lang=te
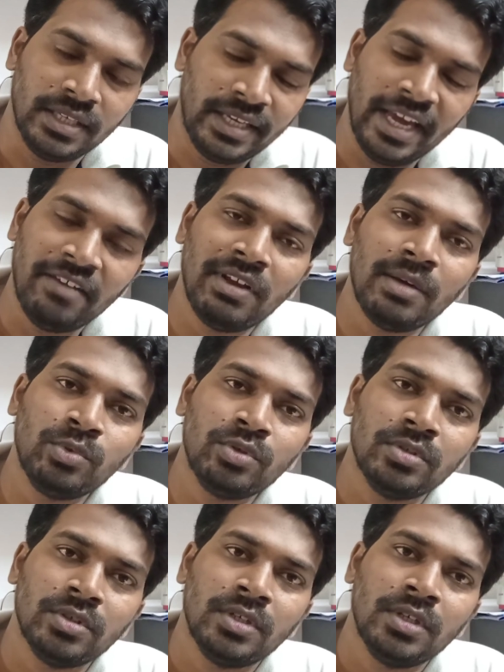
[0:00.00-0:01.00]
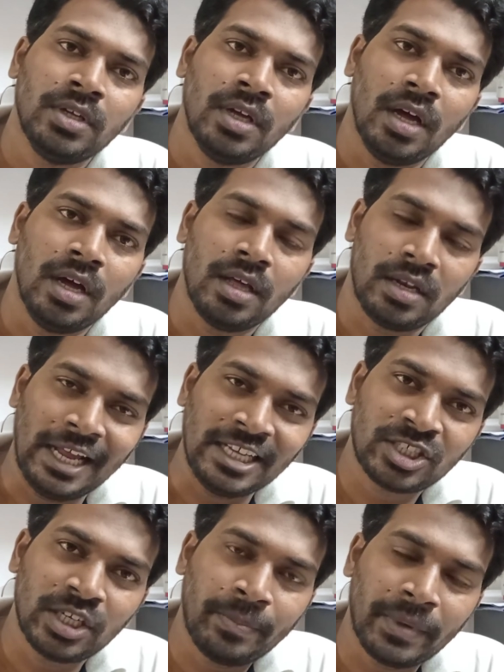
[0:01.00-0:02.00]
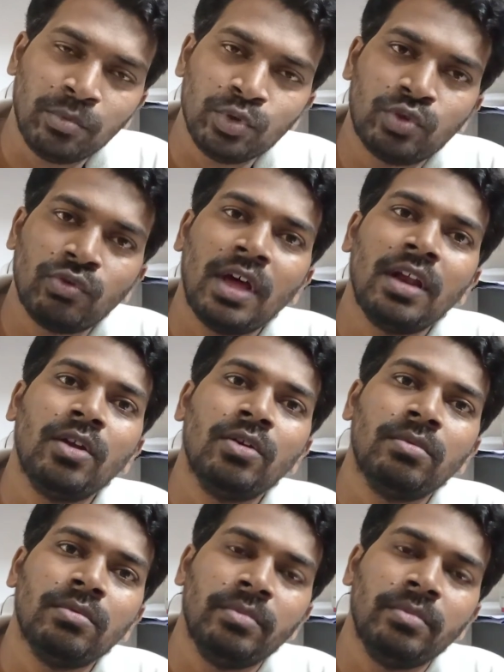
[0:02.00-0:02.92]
కేవలము ఆ రాష్ట్ర ప్రభుత్వాల్లో